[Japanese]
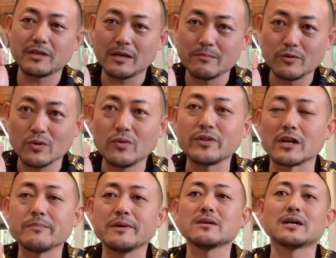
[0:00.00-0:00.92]
食べ物をな
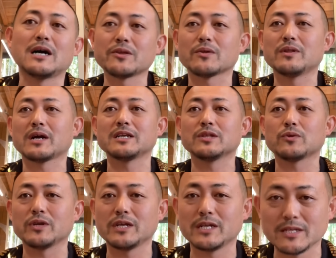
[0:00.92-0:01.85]
るべく体の中に
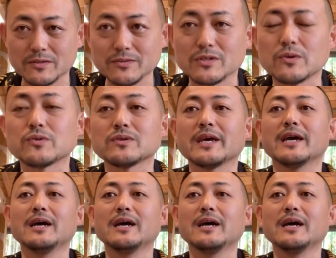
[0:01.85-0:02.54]
取り入れるということで、